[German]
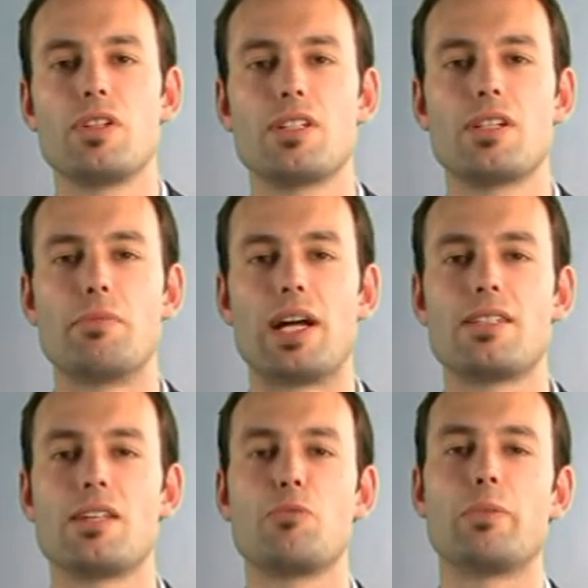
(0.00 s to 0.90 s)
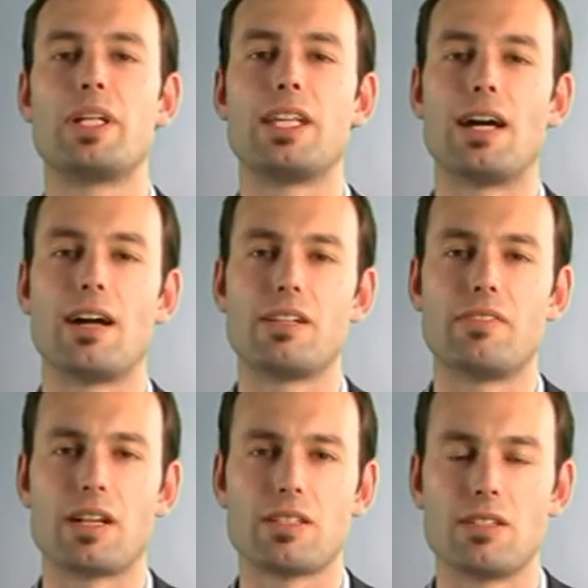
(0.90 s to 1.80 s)
wir sind gemeinsam über die Jahre
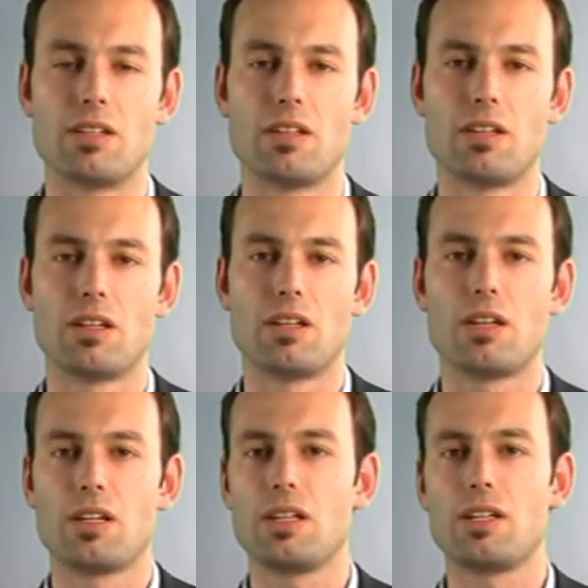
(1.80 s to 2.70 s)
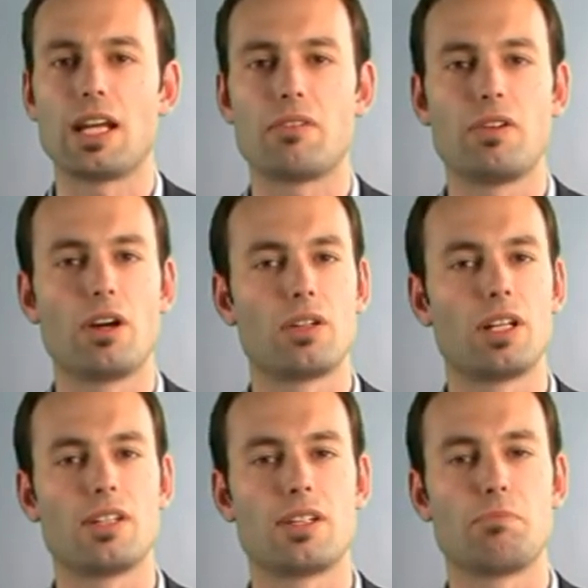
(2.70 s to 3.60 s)
gewachsen. Hier decken wir auch
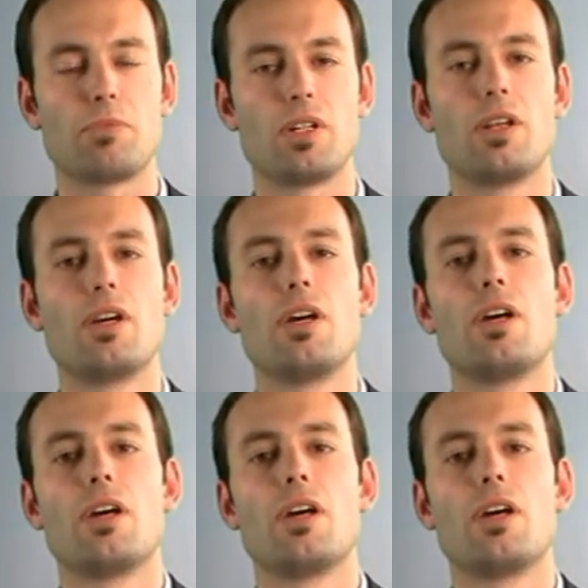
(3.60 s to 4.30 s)
den gesamten